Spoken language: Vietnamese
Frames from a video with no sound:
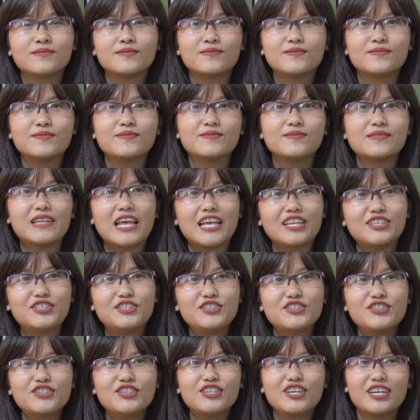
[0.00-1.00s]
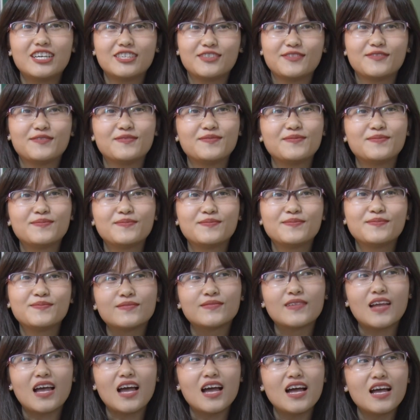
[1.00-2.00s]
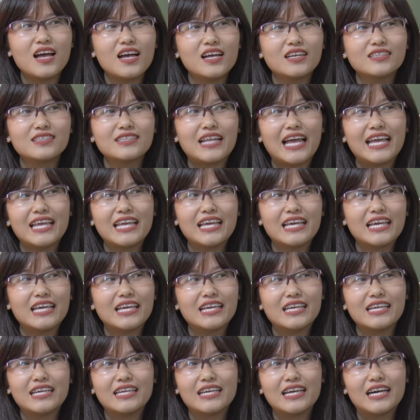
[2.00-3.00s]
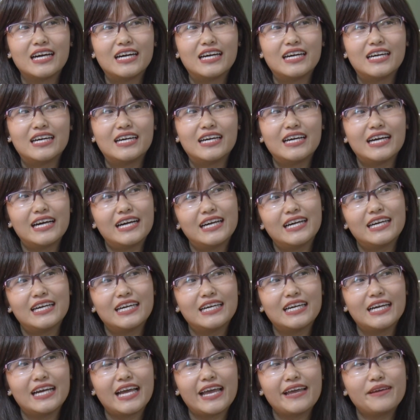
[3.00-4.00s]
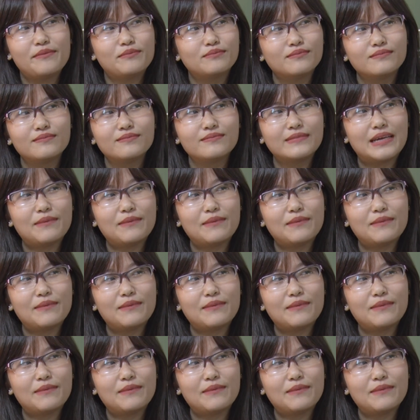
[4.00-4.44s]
ừ dạ chưa à, tại vì à, em